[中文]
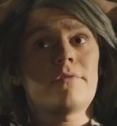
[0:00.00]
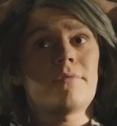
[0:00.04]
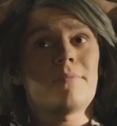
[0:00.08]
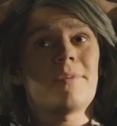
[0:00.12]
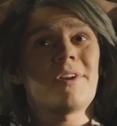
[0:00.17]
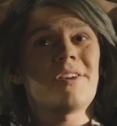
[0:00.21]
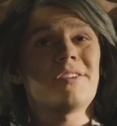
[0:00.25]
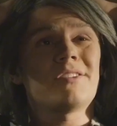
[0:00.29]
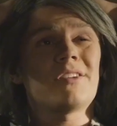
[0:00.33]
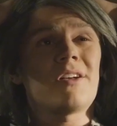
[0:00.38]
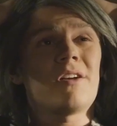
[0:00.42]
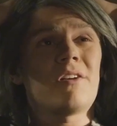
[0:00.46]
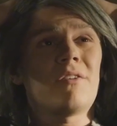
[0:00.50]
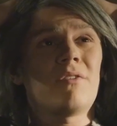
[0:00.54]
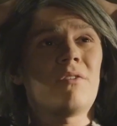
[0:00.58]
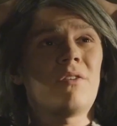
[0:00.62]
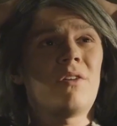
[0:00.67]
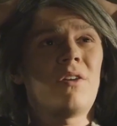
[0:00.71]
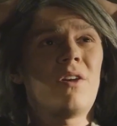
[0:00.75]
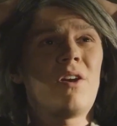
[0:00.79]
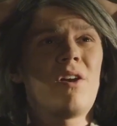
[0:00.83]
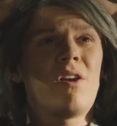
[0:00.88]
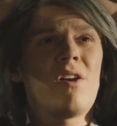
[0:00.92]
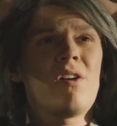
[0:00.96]
幻影作为
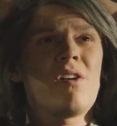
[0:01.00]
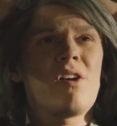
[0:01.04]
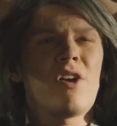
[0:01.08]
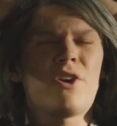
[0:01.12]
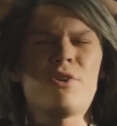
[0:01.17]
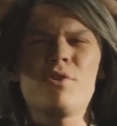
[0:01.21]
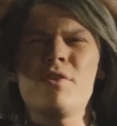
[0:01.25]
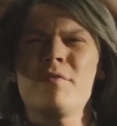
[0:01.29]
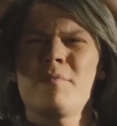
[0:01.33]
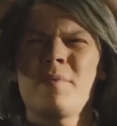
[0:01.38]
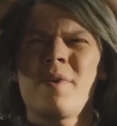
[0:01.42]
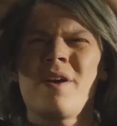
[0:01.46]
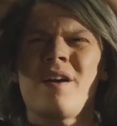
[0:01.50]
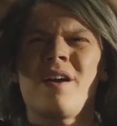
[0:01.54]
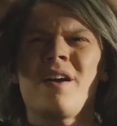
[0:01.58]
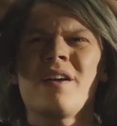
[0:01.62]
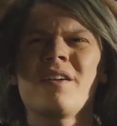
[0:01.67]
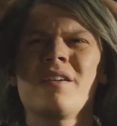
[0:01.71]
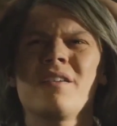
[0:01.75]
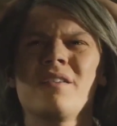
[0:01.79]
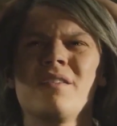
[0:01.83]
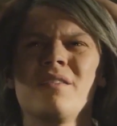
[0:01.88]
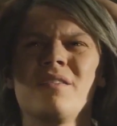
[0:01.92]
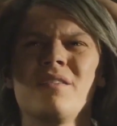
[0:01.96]
漫威最快的超级
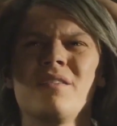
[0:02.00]
英雄，